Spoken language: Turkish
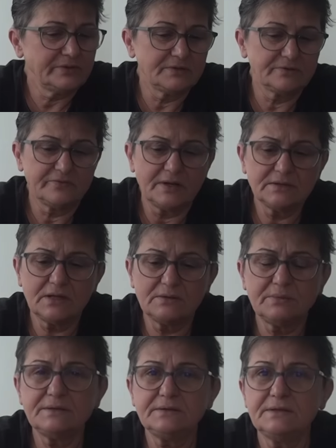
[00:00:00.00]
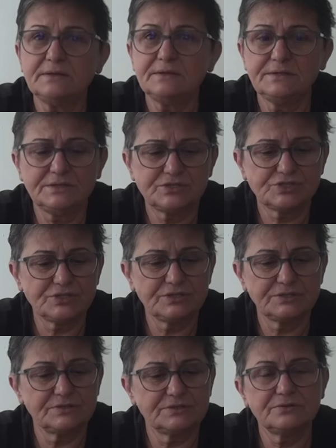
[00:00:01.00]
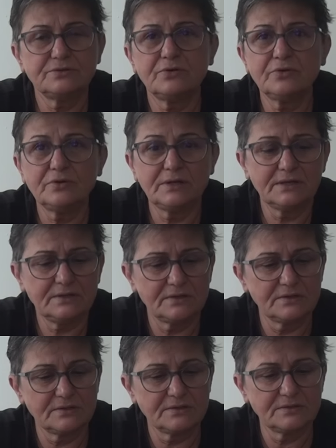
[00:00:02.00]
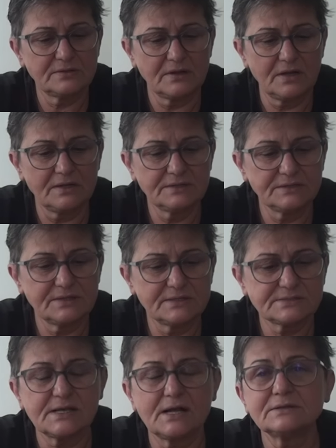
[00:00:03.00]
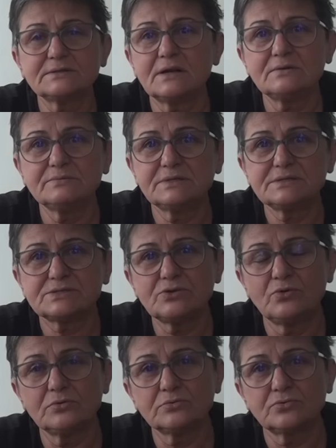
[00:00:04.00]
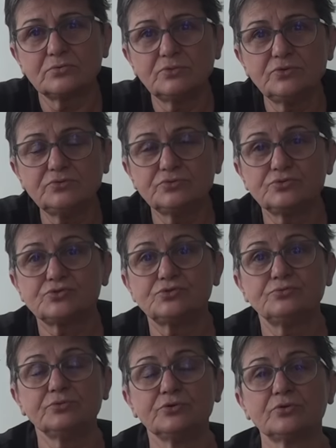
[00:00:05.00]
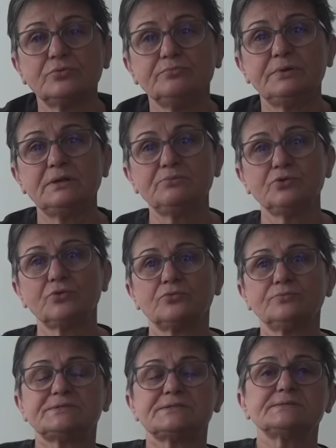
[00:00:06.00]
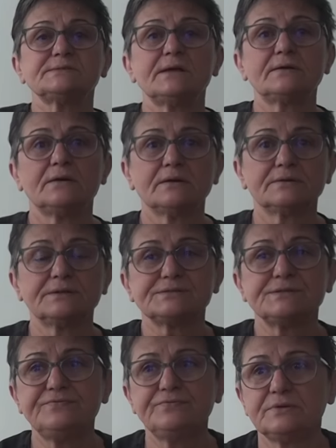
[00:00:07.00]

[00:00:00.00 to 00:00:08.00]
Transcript: e, vallahi ben e, hiç e, öyle e, aniden saldıran birisi olduğumu düşünmüyorum, bilmiyorum. Sizler agresif